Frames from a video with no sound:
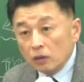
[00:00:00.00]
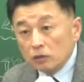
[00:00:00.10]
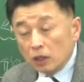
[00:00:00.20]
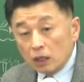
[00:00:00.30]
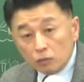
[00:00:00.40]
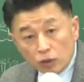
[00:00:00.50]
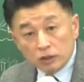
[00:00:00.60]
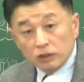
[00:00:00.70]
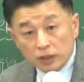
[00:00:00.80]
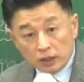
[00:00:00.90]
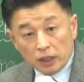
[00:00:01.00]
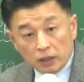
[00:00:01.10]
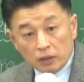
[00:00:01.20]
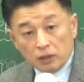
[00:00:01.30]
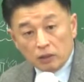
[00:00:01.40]
닭을 모았을 거 아니에요.
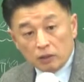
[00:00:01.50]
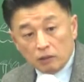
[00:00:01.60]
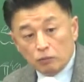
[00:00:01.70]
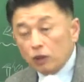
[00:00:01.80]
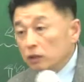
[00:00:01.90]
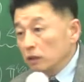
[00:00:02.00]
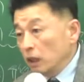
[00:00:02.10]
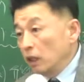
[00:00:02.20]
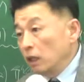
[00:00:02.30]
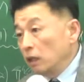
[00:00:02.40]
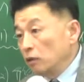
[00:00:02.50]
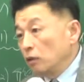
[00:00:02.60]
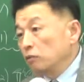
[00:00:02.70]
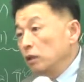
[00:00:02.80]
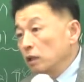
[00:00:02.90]
모았는데
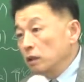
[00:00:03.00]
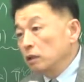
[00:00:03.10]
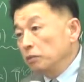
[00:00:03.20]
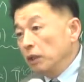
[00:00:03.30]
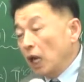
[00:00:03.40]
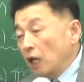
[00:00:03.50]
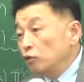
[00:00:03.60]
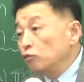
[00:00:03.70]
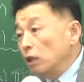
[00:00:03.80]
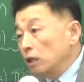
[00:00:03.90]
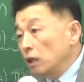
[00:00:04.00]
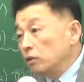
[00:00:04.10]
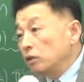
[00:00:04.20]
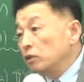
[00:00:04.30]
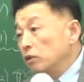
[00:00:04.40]
여러분들 아시다시피 한중 관계가
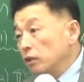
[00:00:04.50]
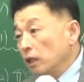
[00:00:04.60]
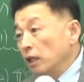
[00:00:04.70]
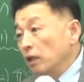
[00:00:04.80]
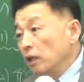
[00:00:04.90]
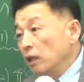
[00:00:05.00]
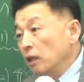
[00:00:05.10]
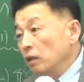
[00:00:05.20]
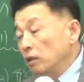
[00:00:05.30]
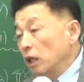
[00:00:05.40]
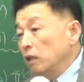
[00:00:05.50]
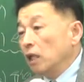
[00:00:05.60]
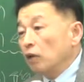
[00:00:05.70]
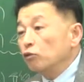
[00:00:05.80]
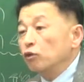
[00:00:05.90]
틀어졌잖아요. 그 개들이
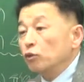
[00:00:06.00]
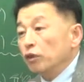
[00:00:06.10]
안 들어온